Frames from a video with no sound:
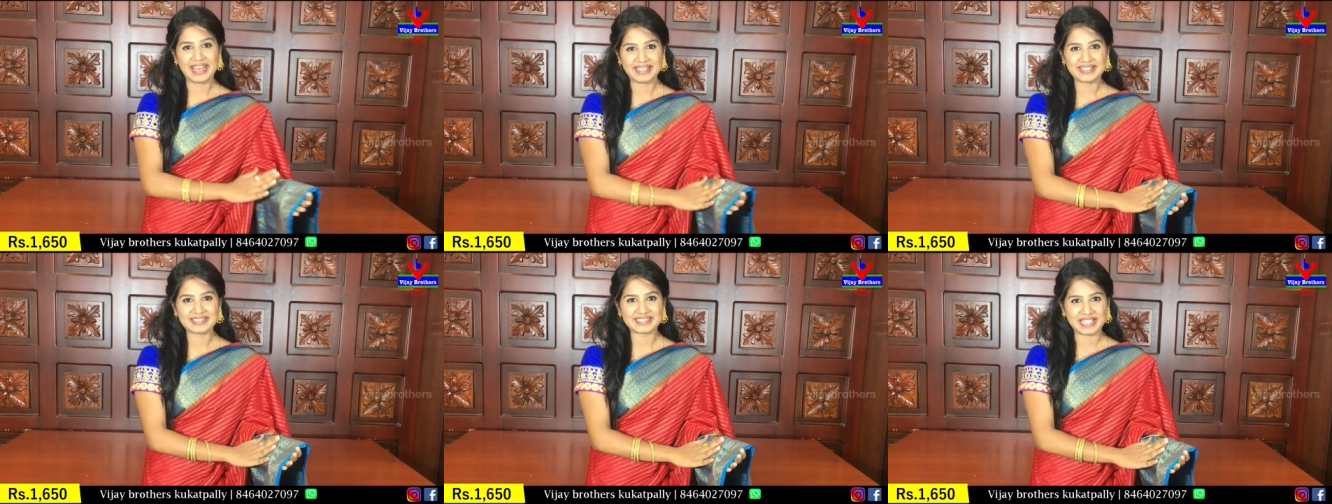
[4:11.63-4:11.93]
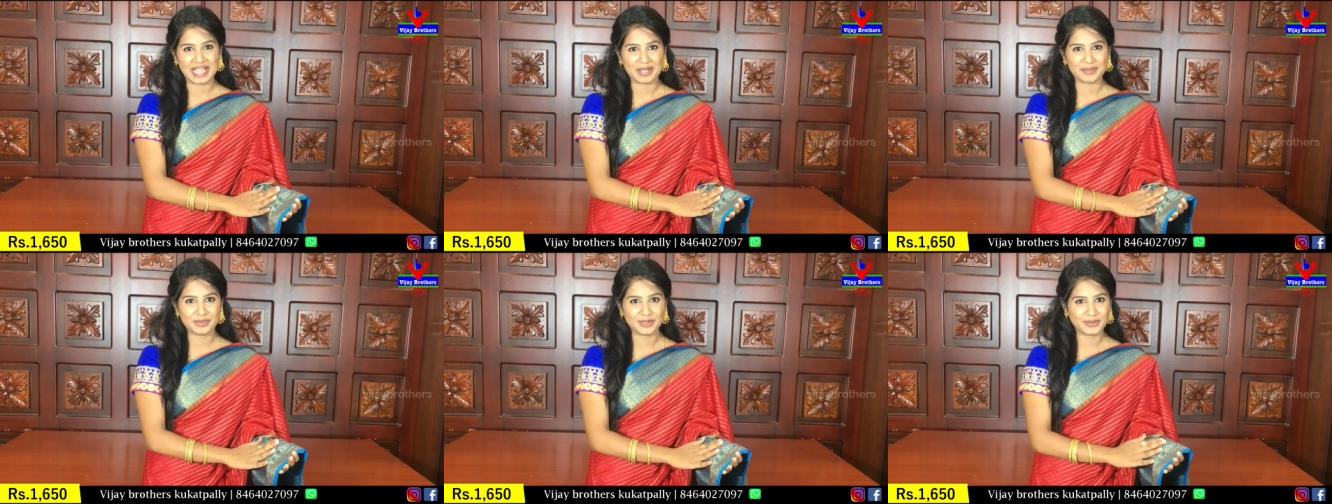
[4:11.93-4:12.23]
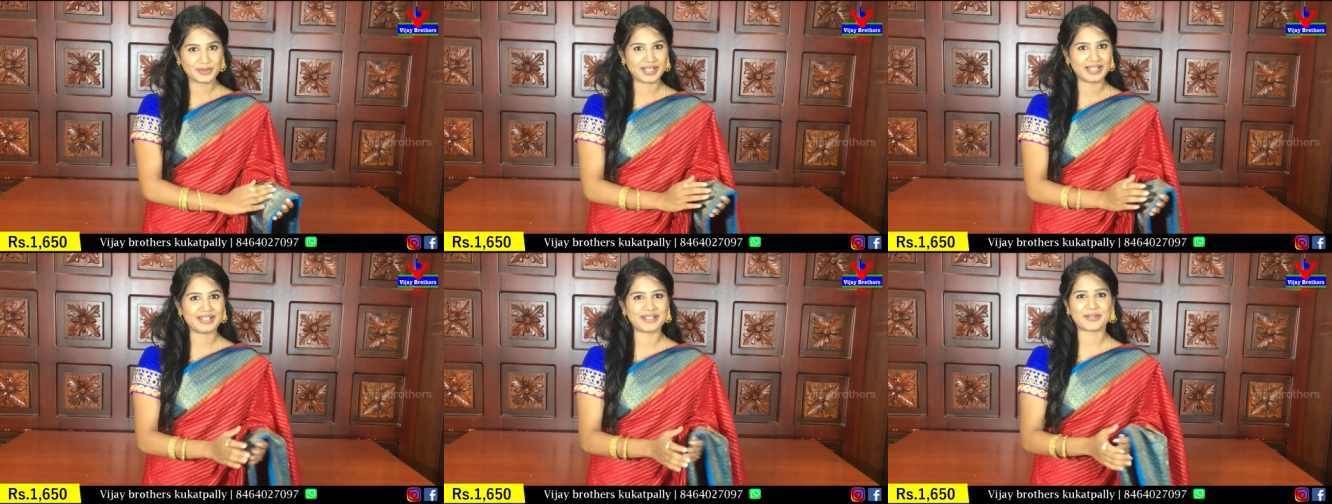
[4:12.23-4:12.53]
అండ్ స్కై
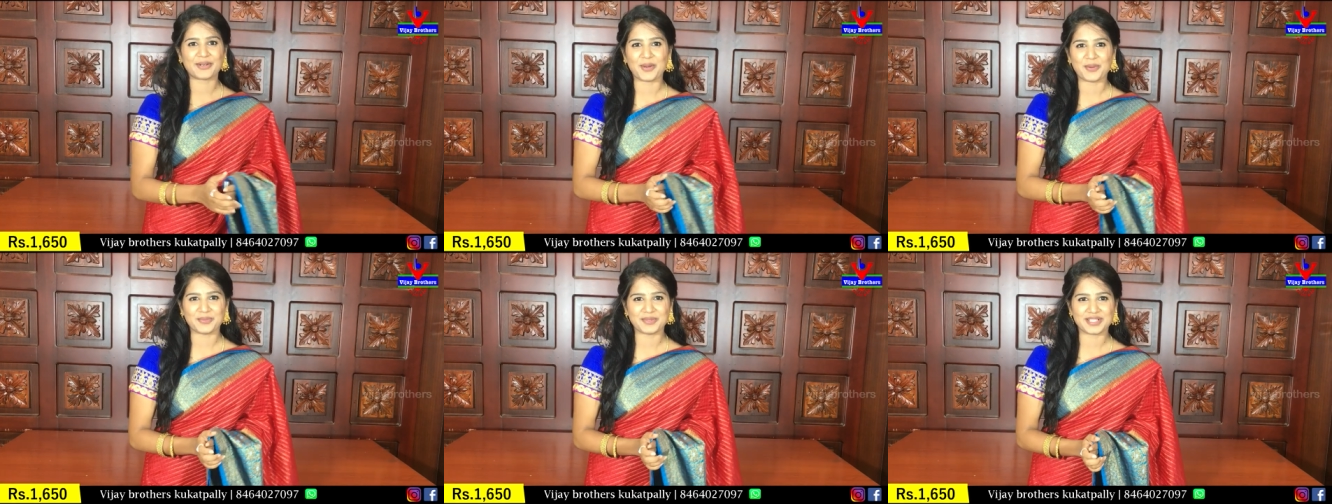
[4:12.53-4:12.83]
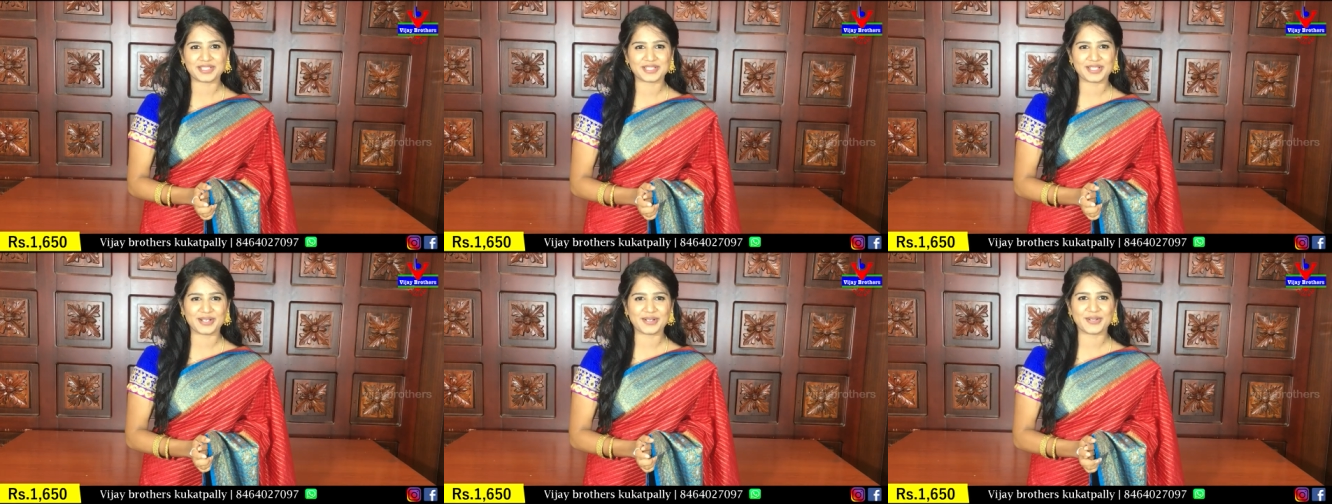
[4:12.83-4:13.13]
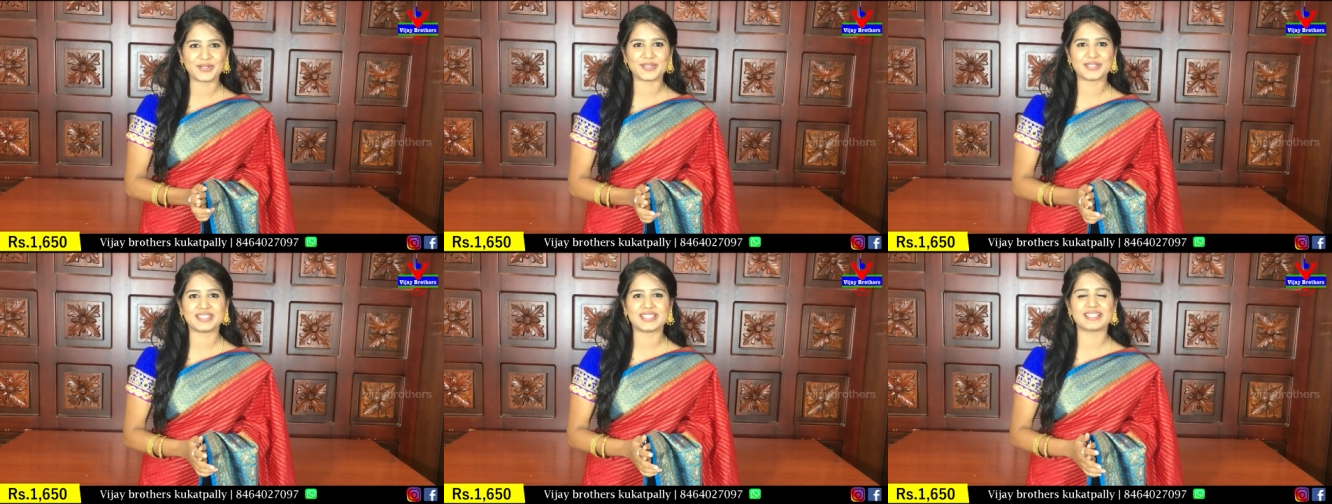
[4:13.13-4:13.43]
బ్లూ కలర్
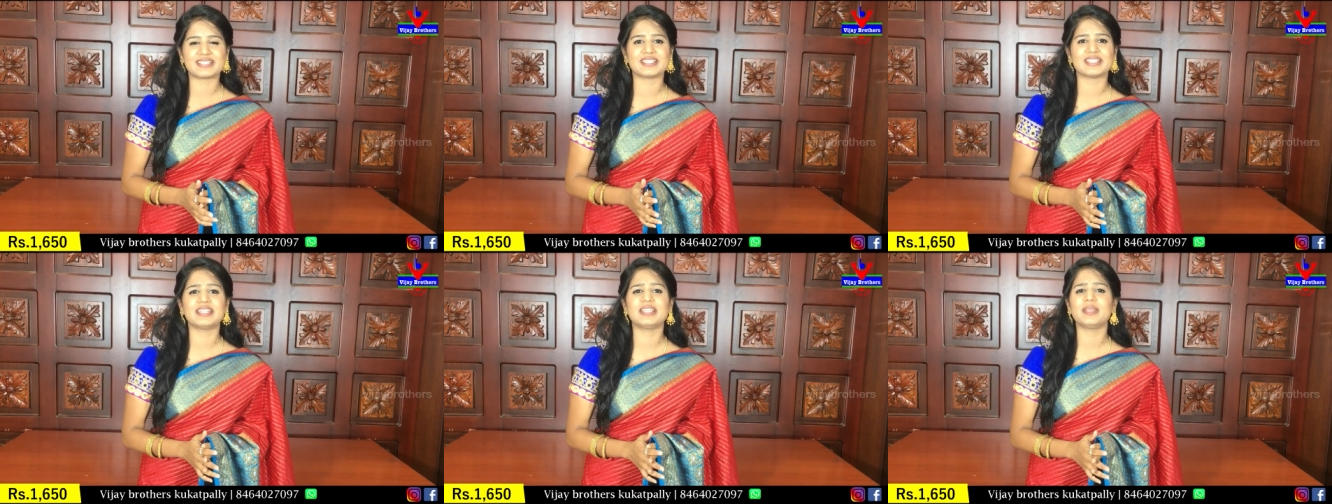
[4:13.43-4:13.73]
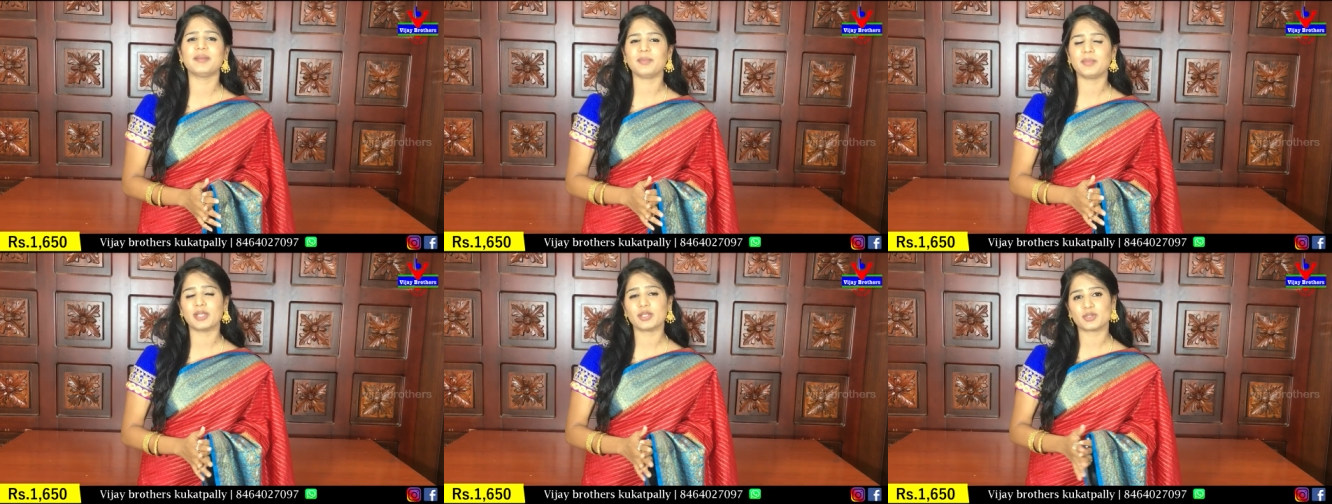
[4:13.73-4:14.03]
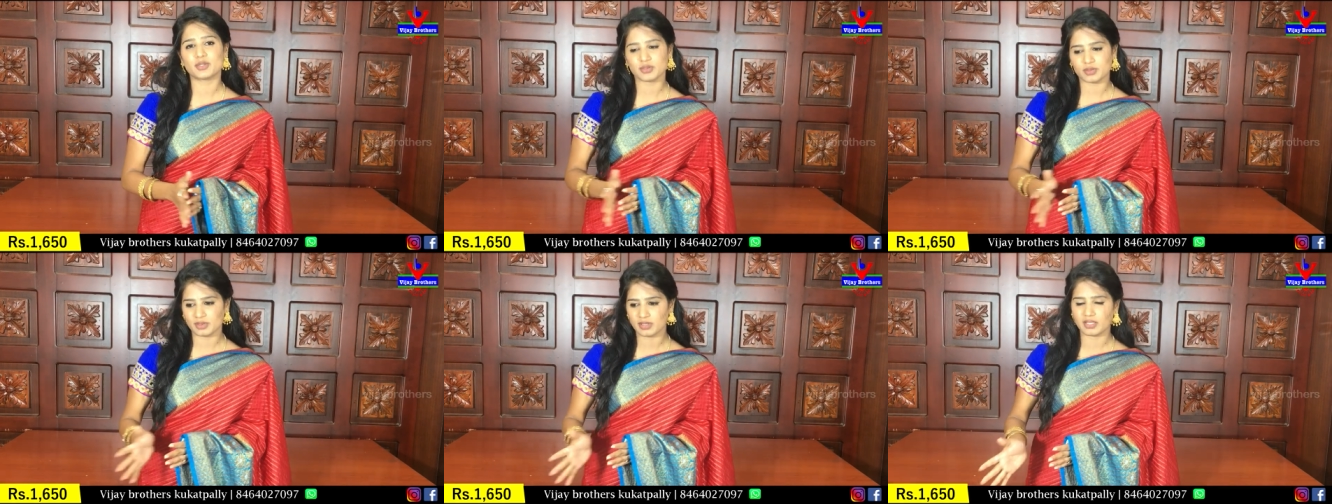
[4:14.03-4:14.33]
కాంబినేషన్లో వచ్చేసింది
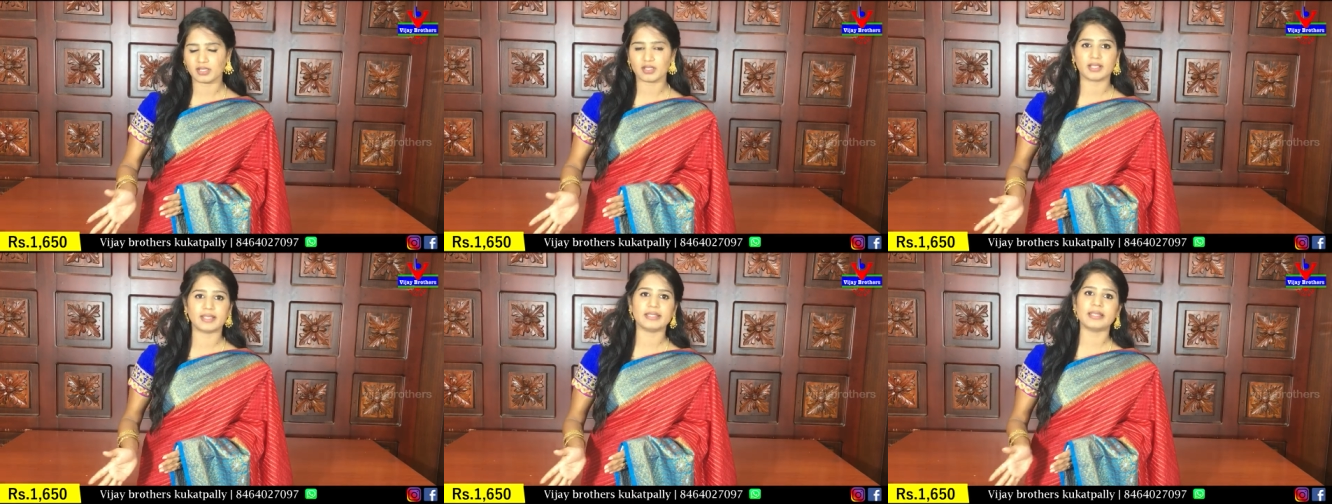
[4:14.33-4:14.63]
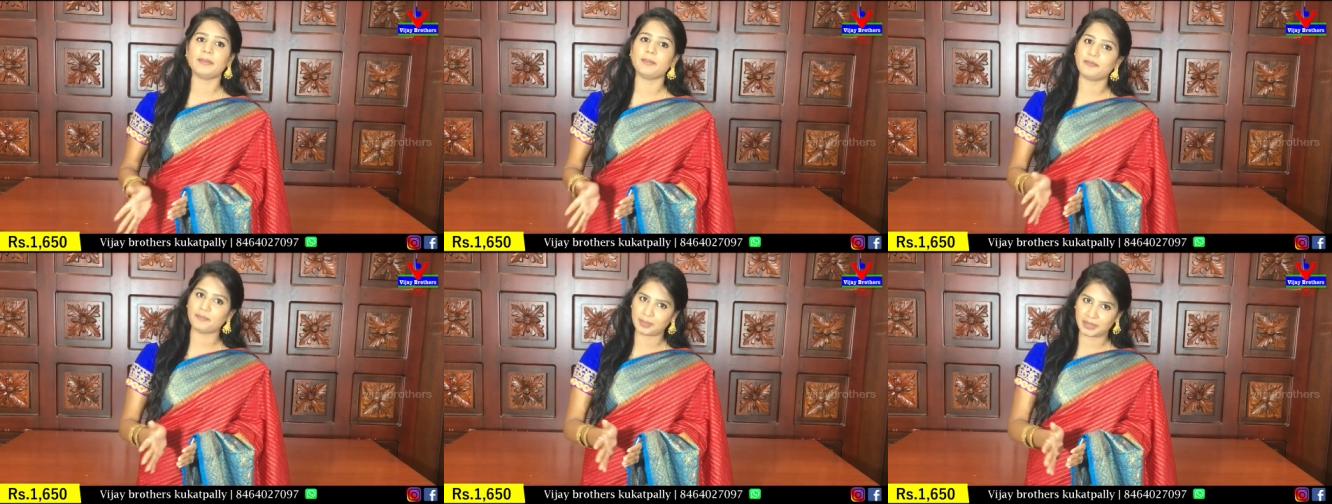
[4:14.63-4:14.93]
మీరు చూసినట్టుగైతే